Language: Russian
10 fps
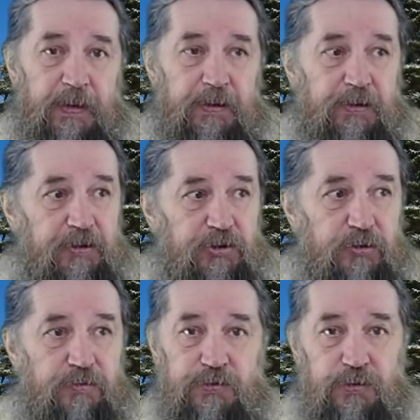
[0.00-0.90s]
И
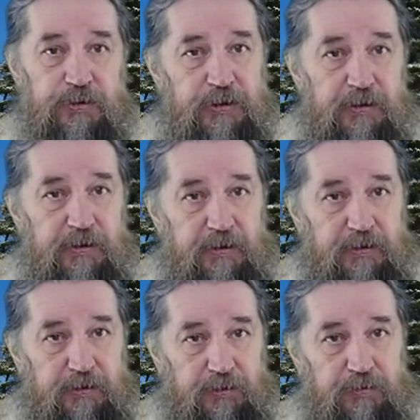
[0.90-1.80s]
Христос все
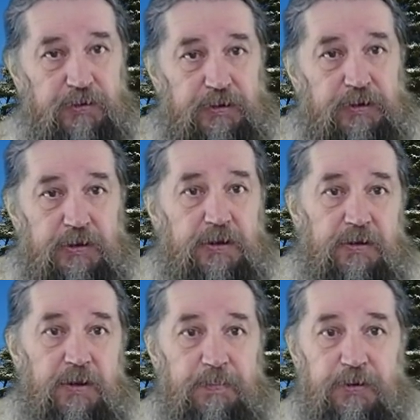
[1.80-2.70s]
делает, он же
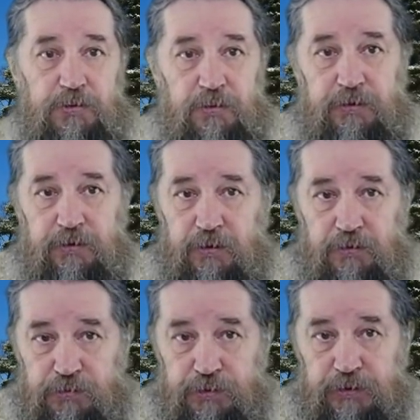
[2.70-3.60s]
сказал, я пришел не
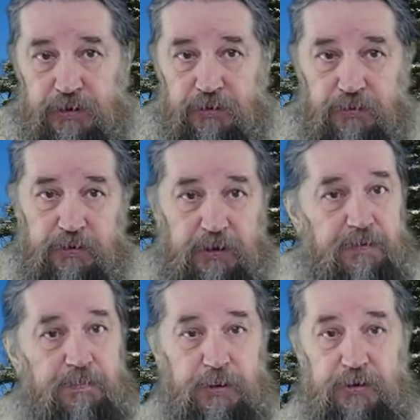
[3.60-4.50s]
нарушить закон,
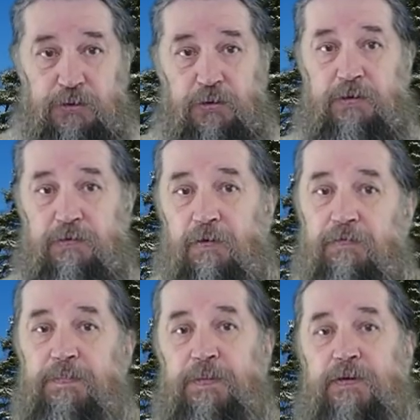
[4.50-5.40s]
я пришел его
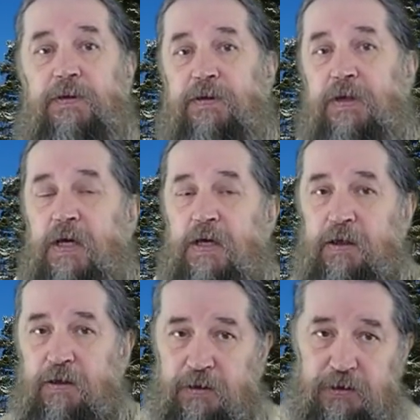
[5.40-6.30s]
выполнить.
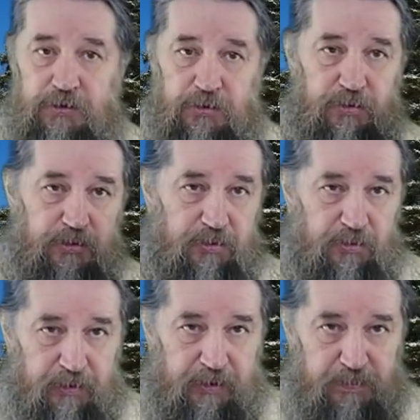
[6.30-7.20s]
И Христос
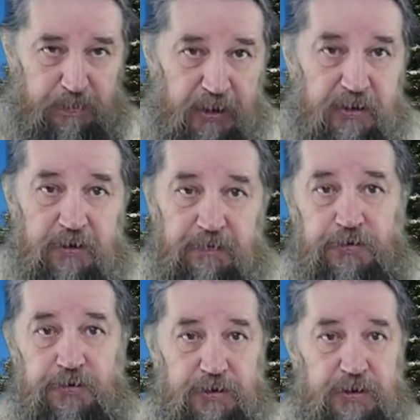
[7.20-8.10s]
до распятия
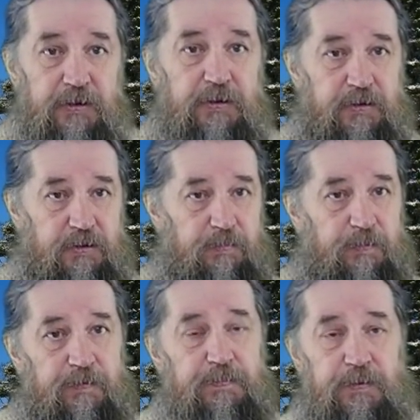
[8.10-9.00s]
все делает,
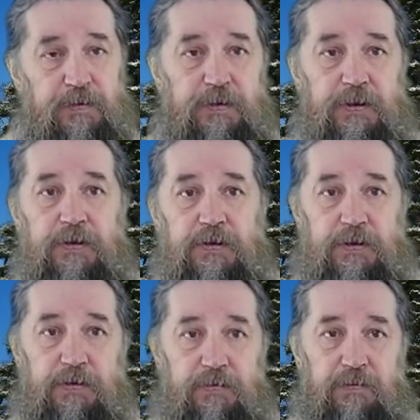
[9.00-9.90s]
чтобы выполнить этот
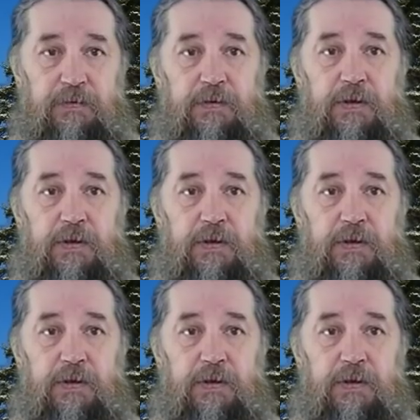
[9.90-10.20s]
закон.